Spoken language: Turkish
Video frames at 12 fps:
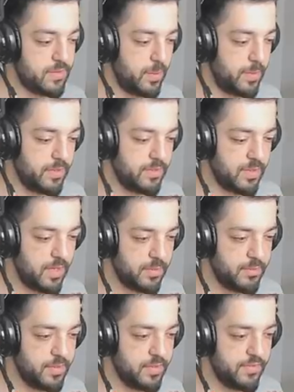Taban ya
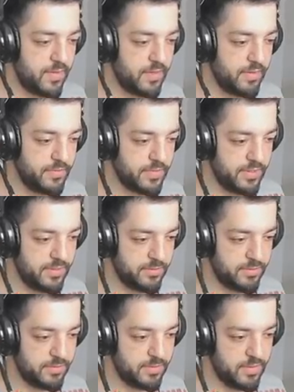mini falan var.
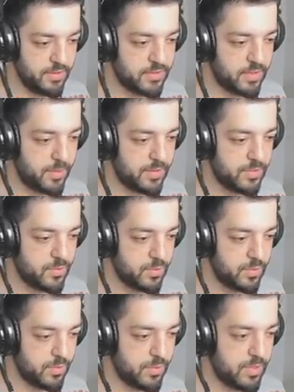Millet tabanca
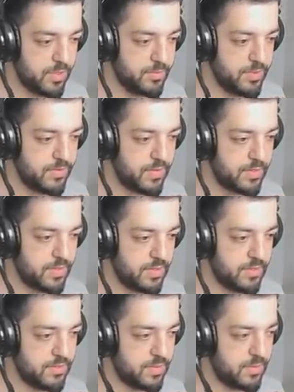kullanıyor ya. Mini
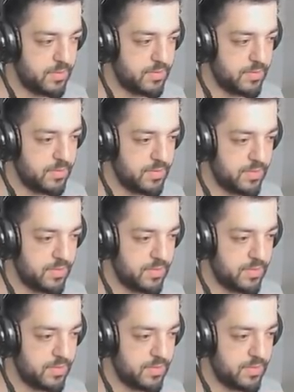varken tabanca